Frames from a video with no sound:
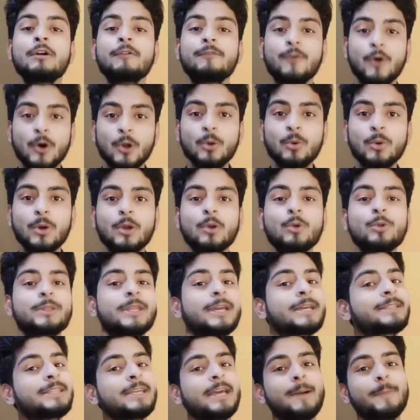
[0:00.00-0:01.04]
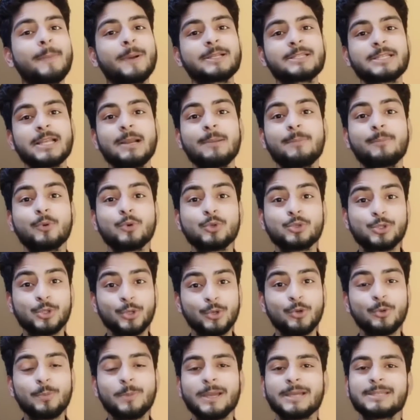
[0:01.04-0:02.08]
फॉलो करो देखते हैं आपका चैनल बूस्ट
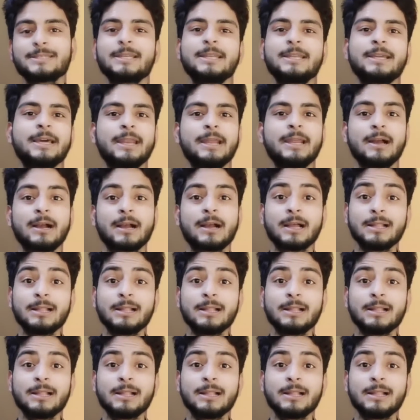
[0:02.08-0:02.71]
यूट्यूब कैसे नहीं करेगा